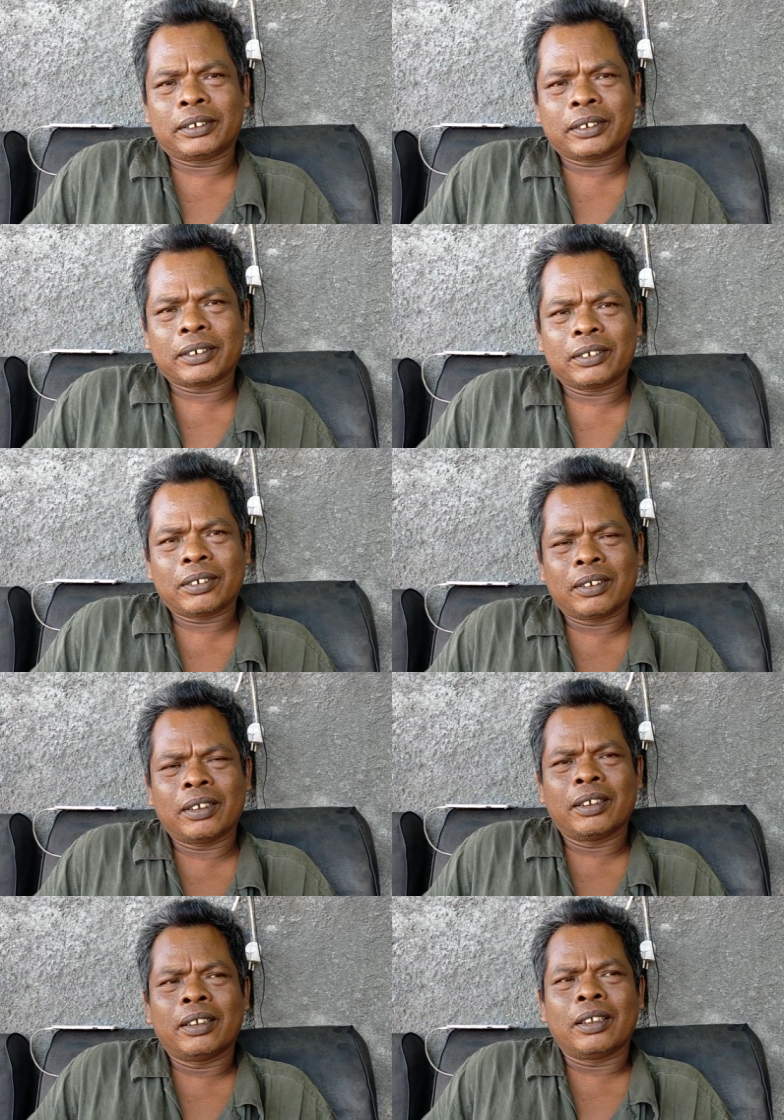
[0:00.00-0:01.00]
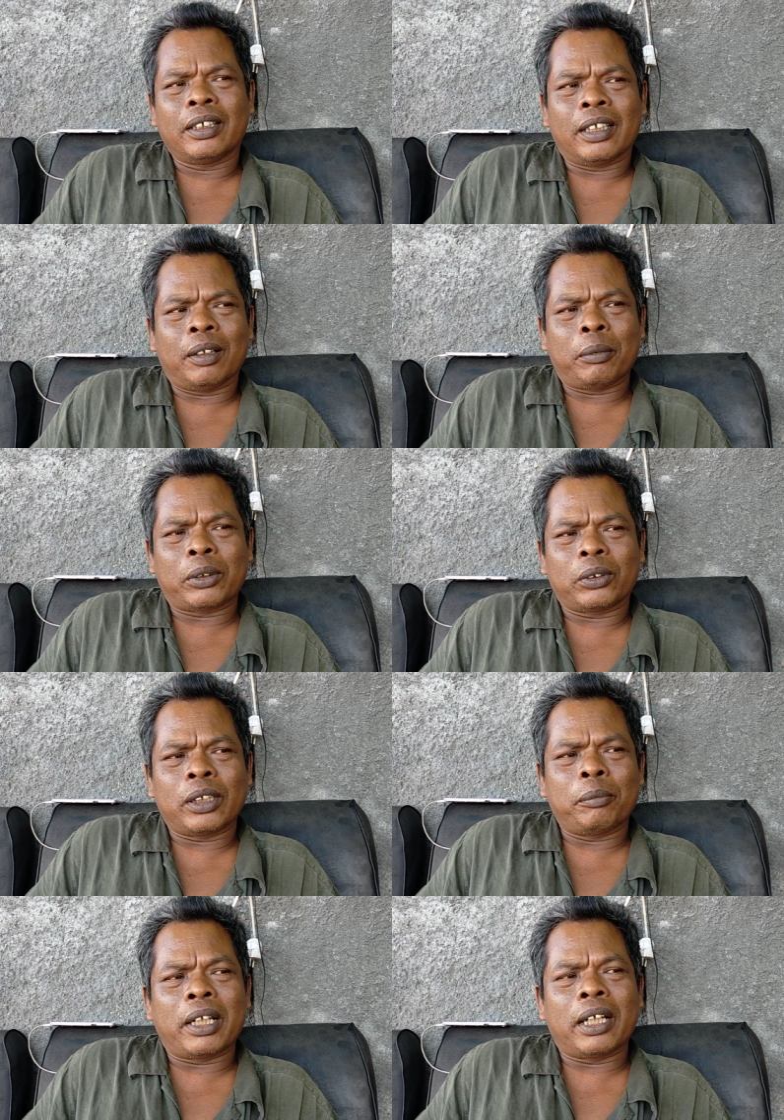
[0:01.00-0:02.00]
Sudah belanja ya? Iya,
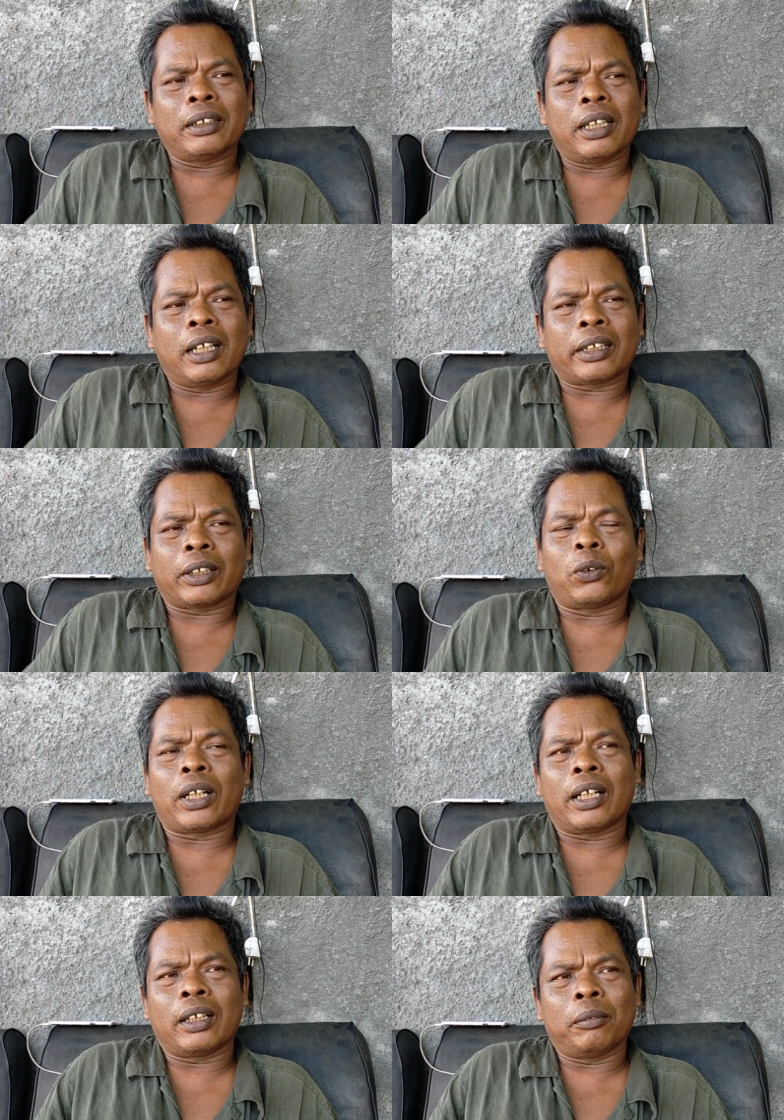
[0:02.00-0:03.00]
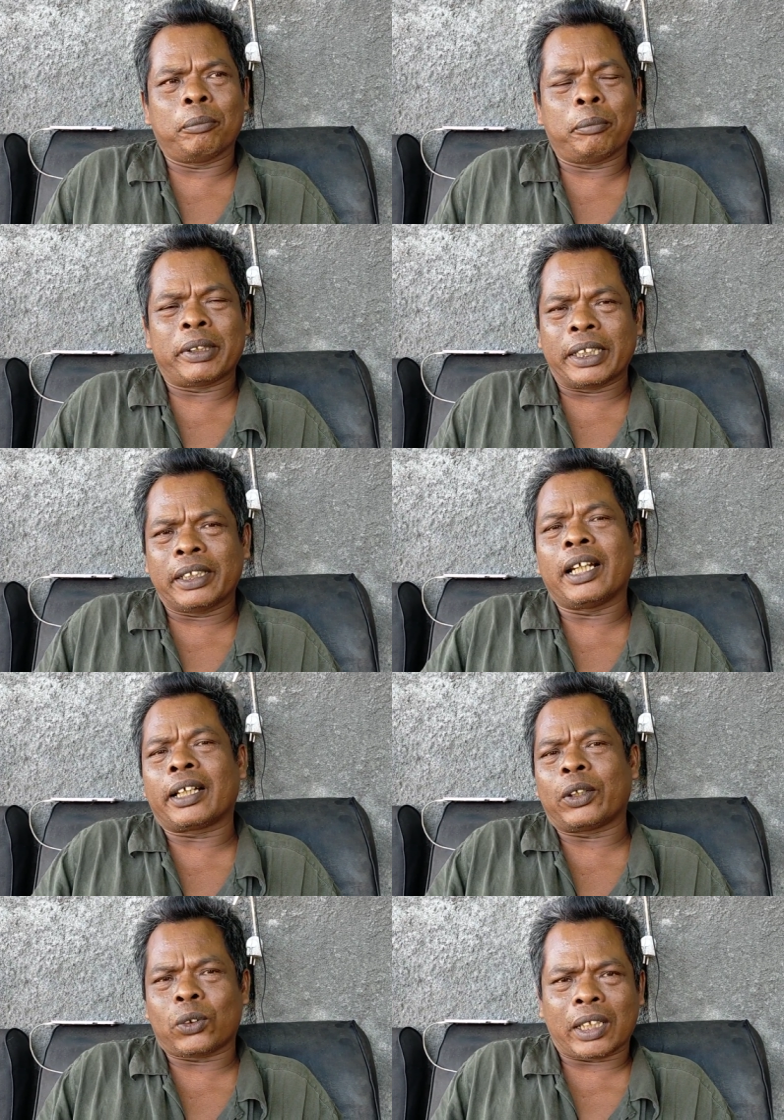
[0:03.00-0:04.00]
maksudnya belanja kekurangan mesinnya lah,
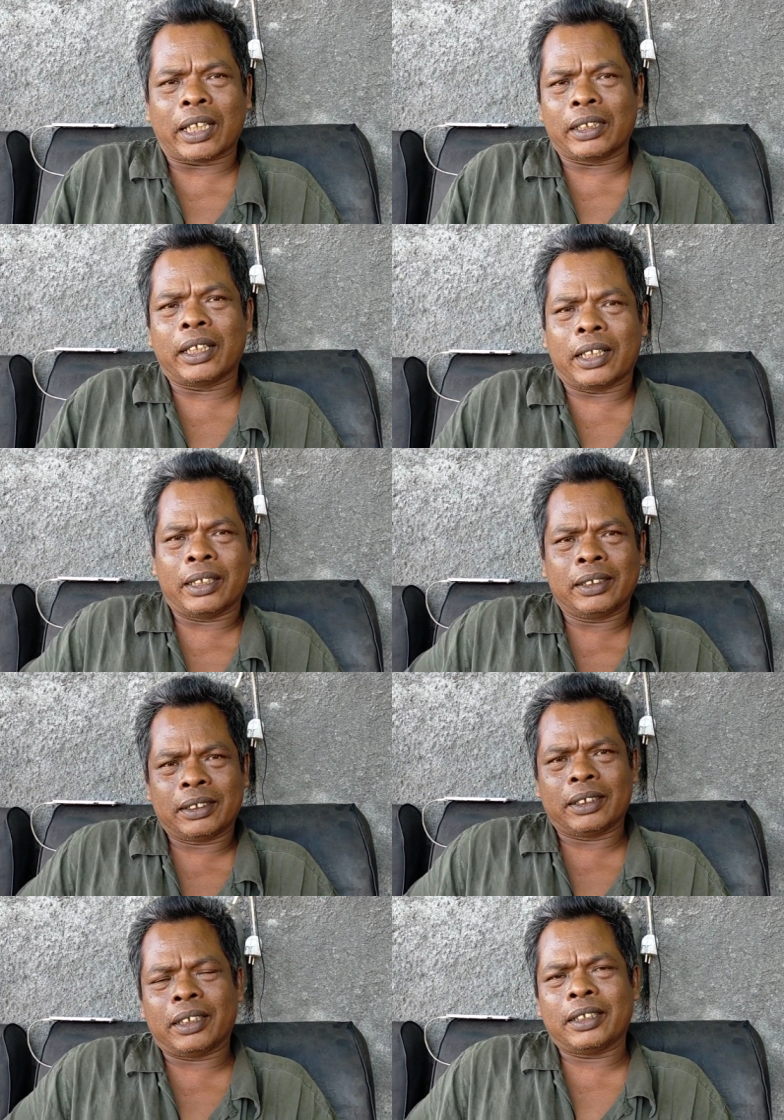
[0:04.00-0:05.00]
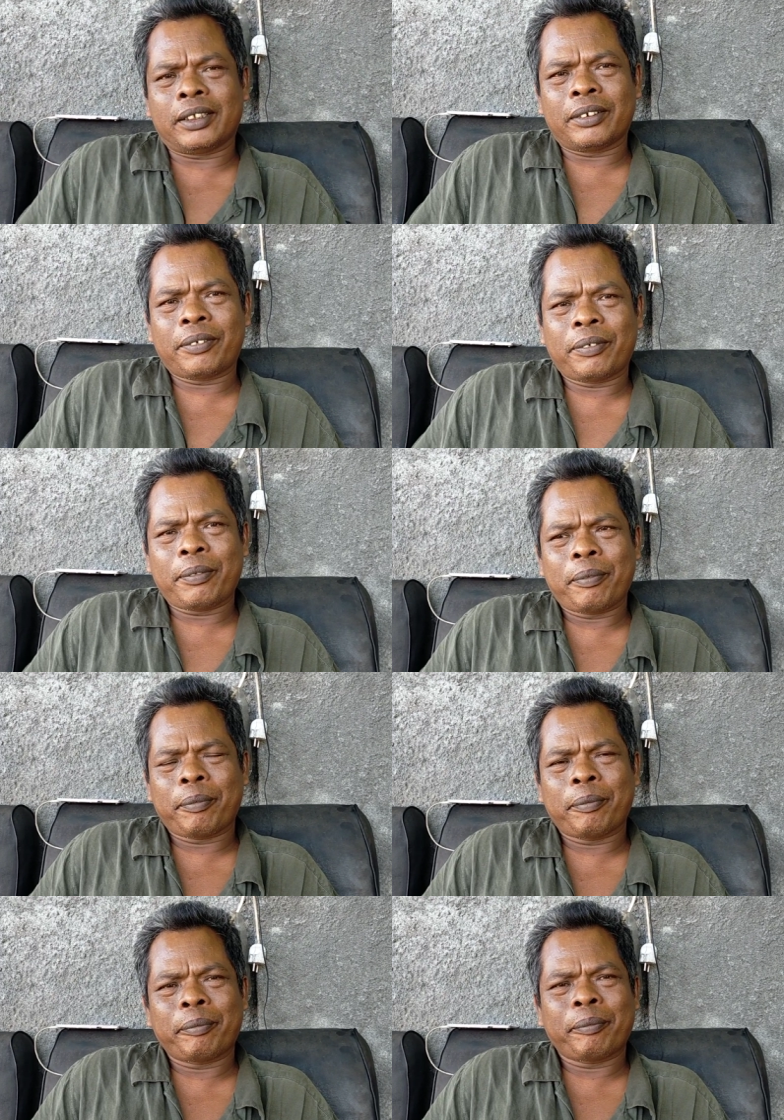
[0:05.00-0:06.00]
kerusakannya lah.
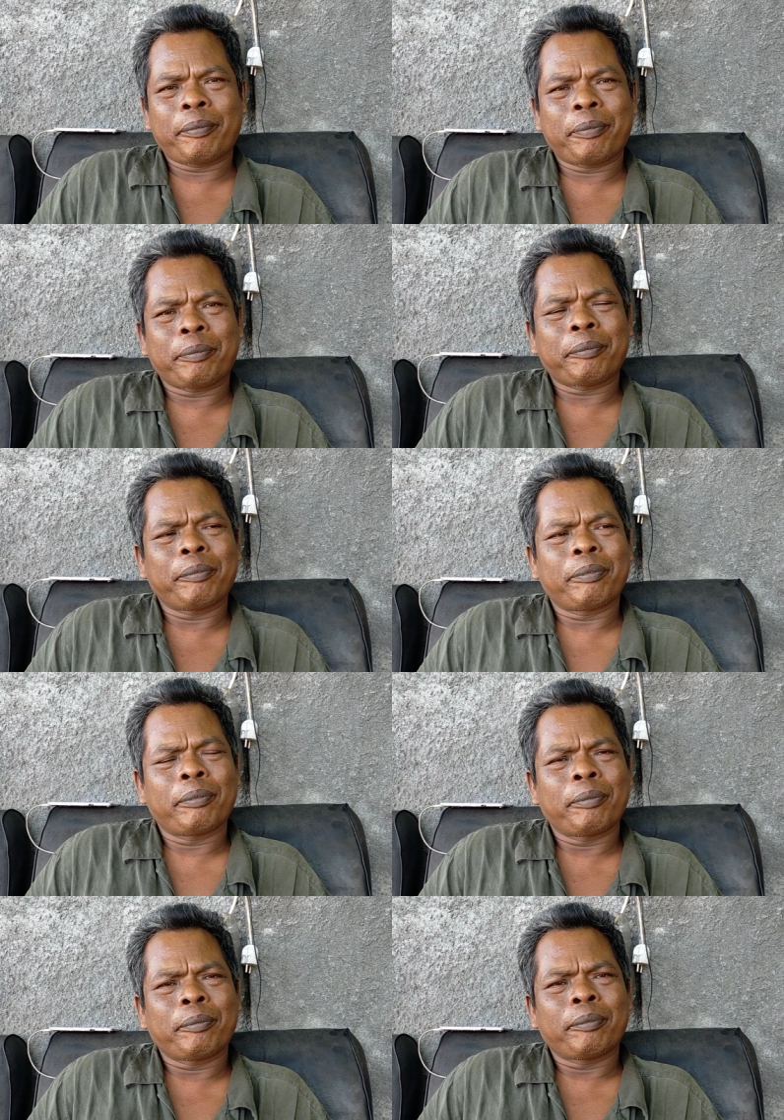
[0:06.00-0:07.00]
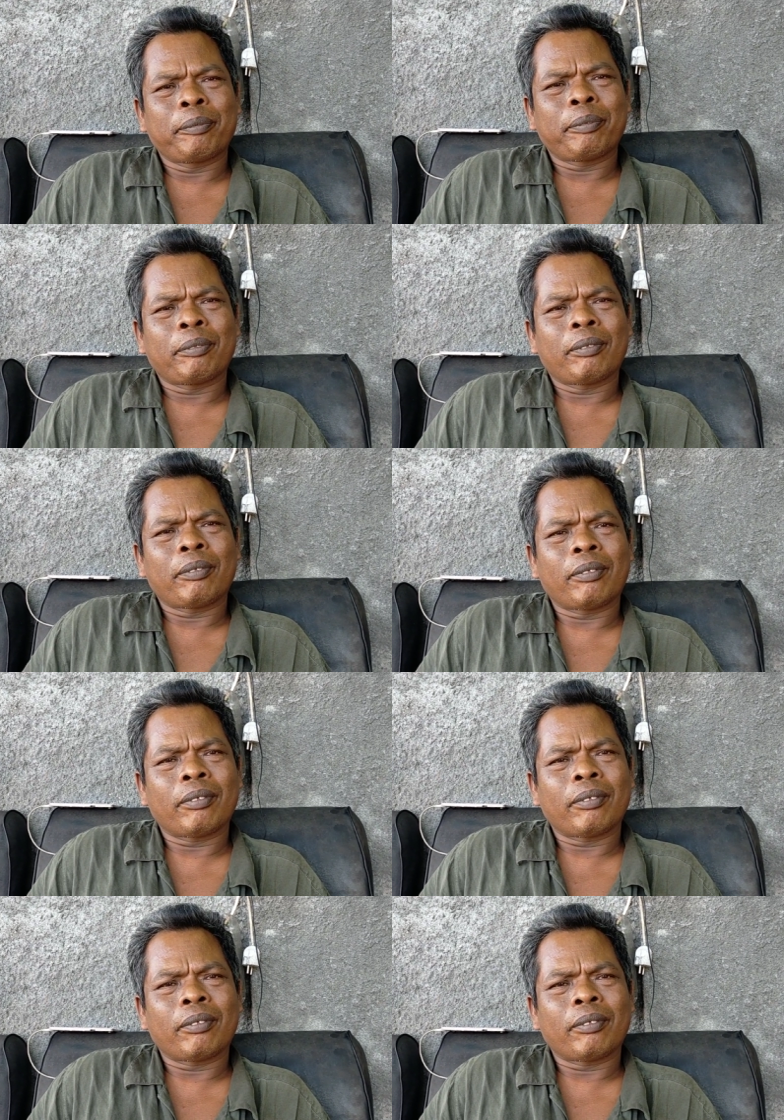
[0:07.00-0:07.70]
Kalau info dari Bang Rizal,